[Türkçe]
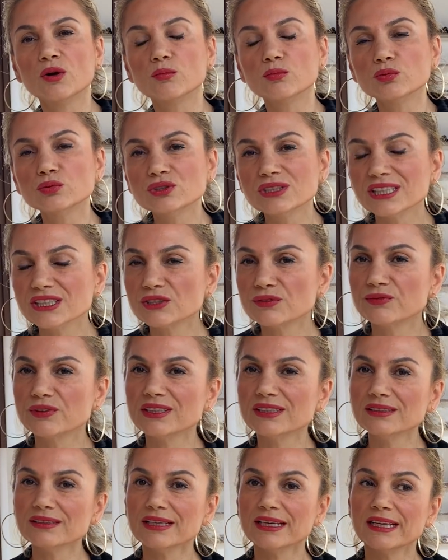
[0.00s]
Bu
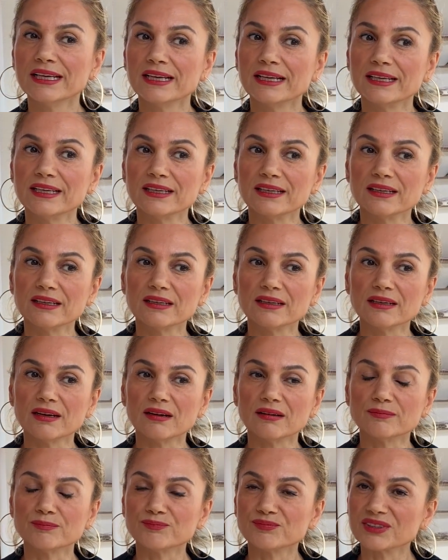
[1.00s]
teşviğin e,
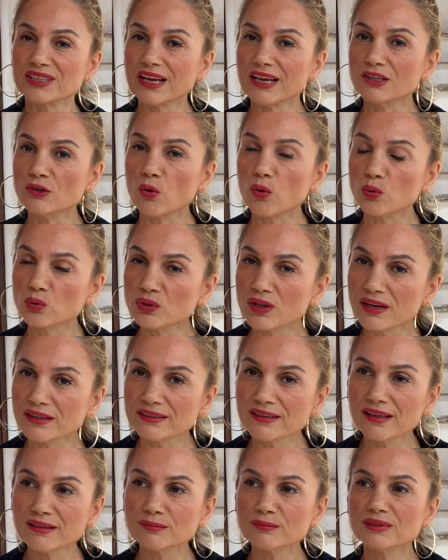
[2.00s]
yani
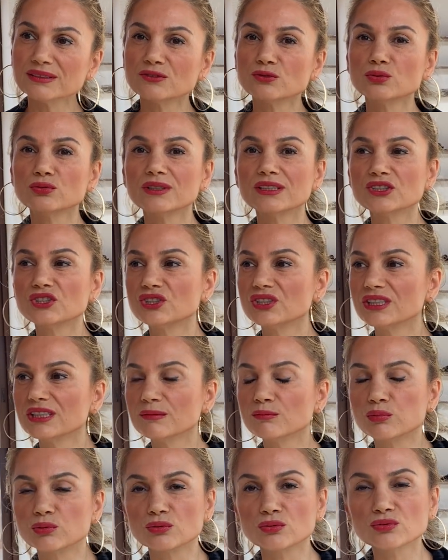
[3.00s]
onaylanma
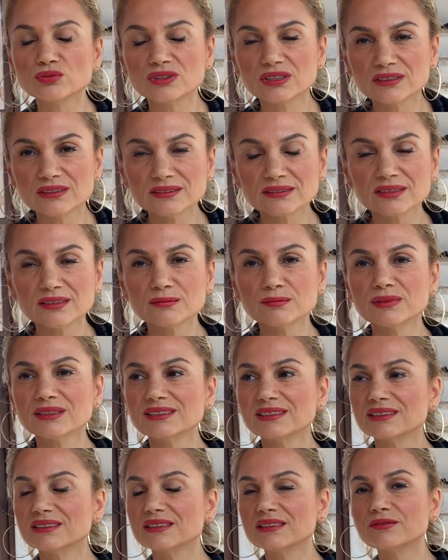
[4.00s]
süreci, bunun
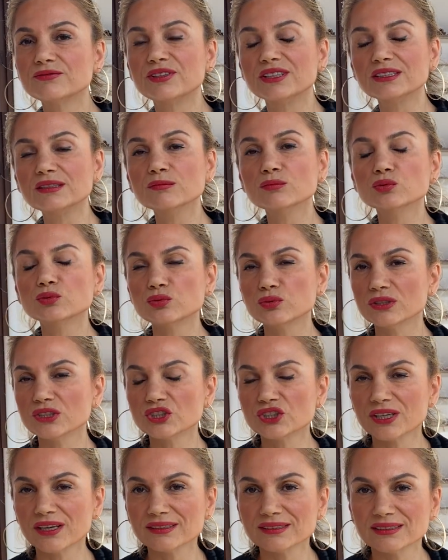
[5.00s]
dağıtılması, Fed'in bu süre
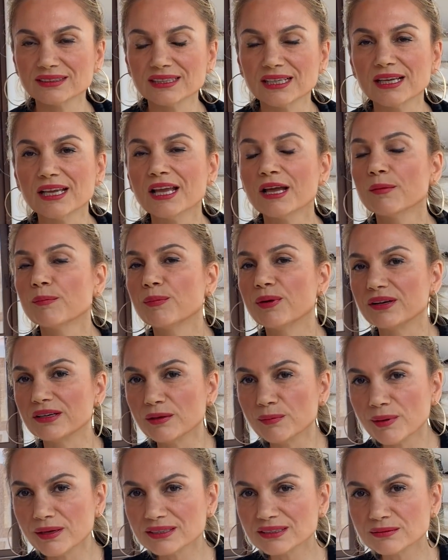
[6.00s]
içerisinde
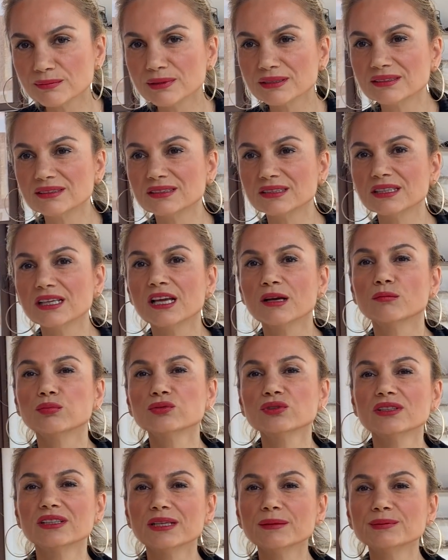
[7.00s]
para basması
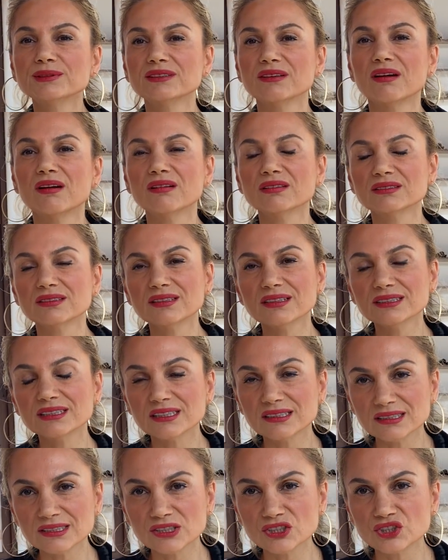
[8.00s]
bunların hepsi altına
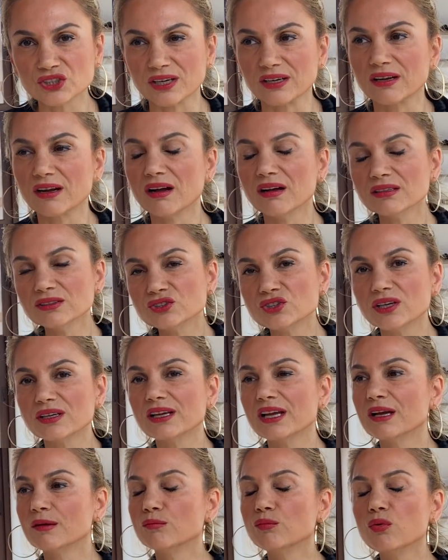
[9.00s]
yarayacak. Ancak
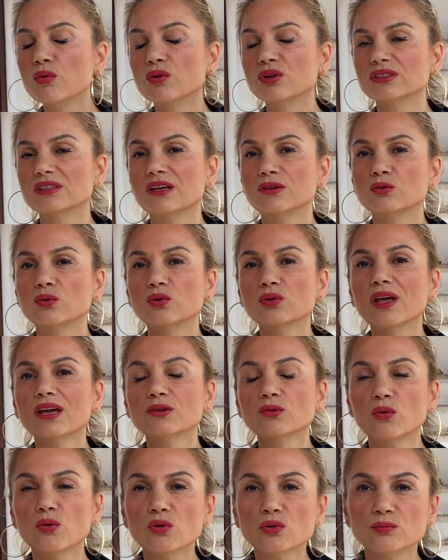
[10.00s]
bu o kadar kolay
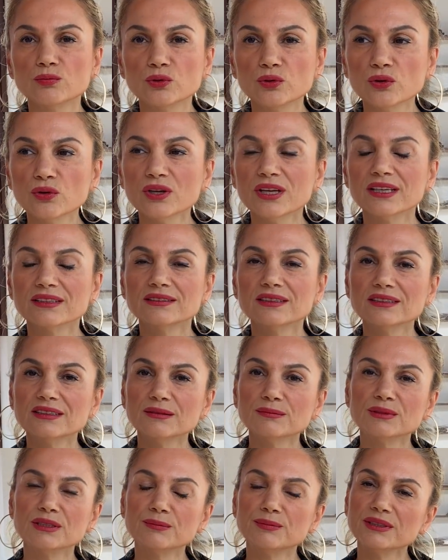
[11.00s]
olmuyor.
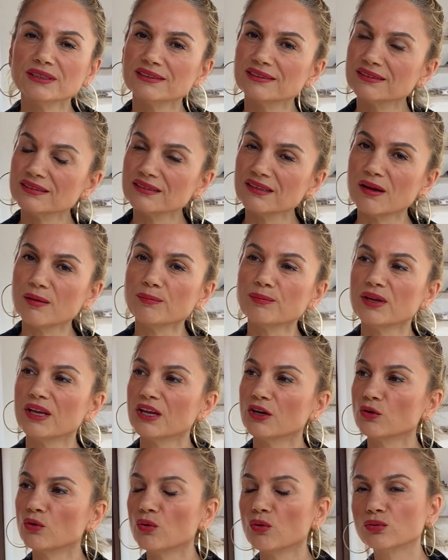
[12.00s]
Dediğim gibi Trump
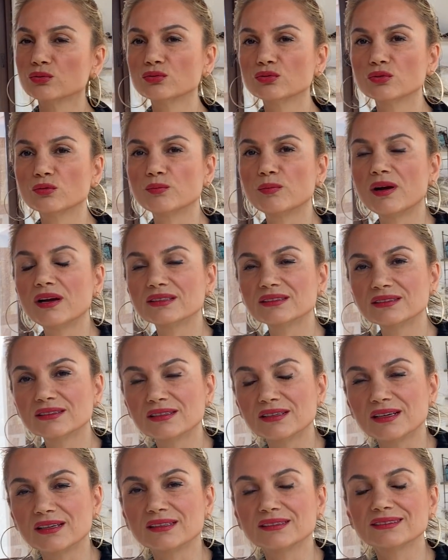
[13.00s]
koltuğu
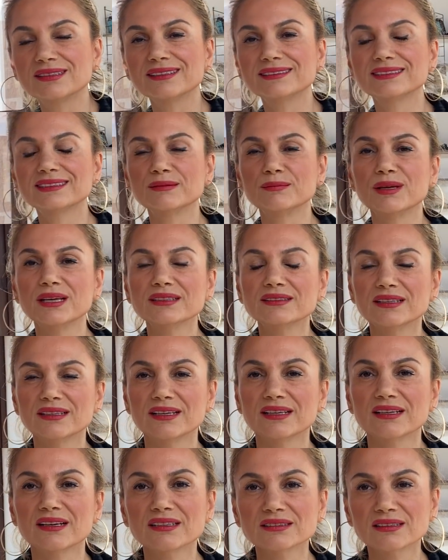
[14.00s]
Biden'a teslim
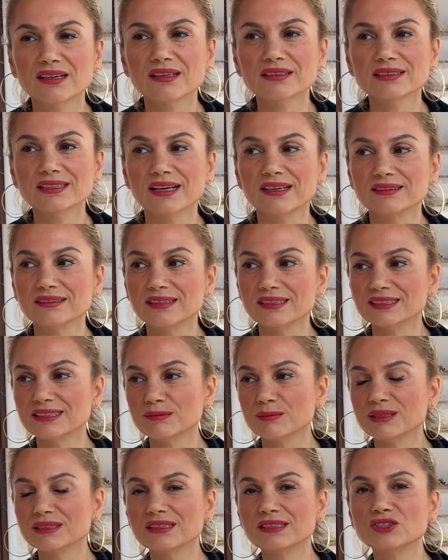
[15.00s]
edene kadar yani
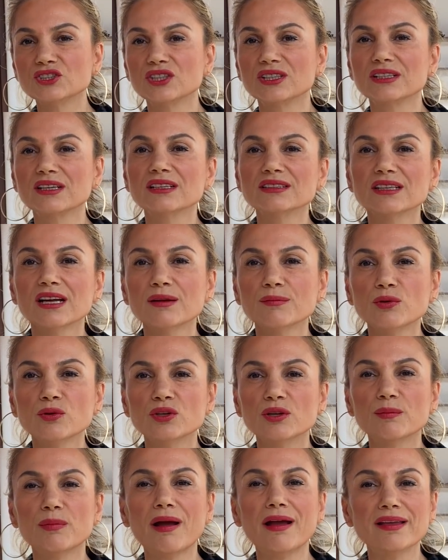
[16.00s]
teslim edinceye kadar
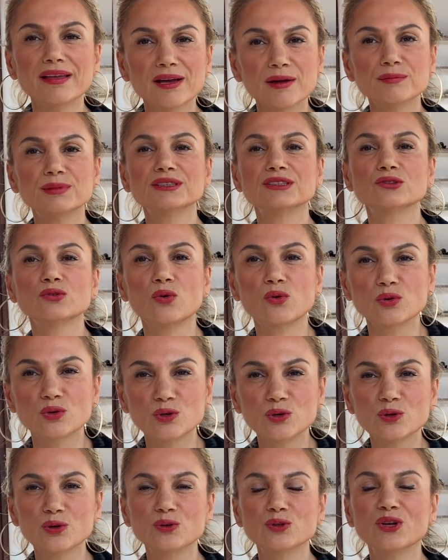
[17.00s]
böyle ayağı bir
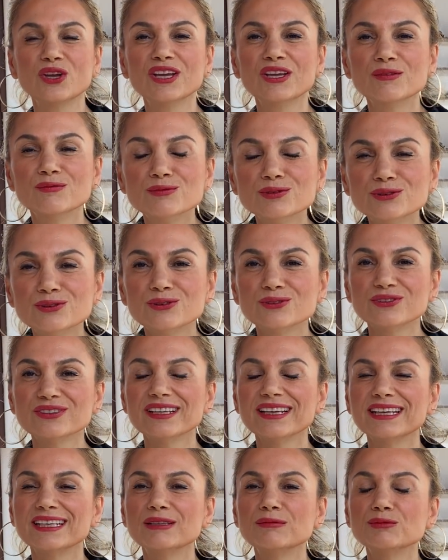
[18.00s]
zorluyor. Bütün
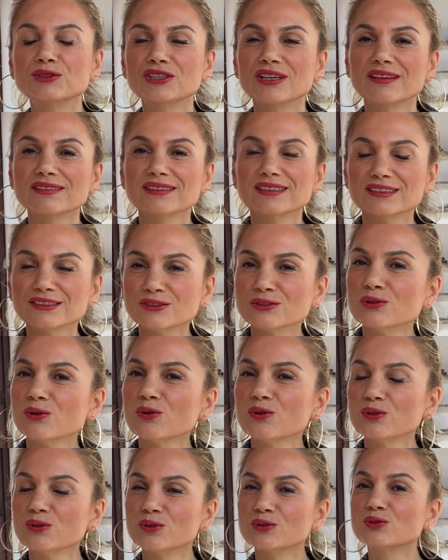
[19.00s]
imkanlarını
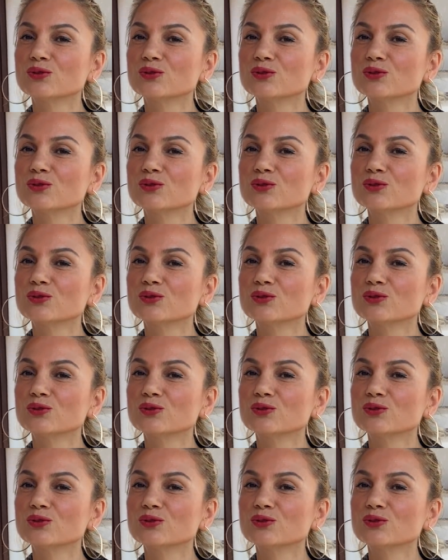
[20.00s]
zorluyor.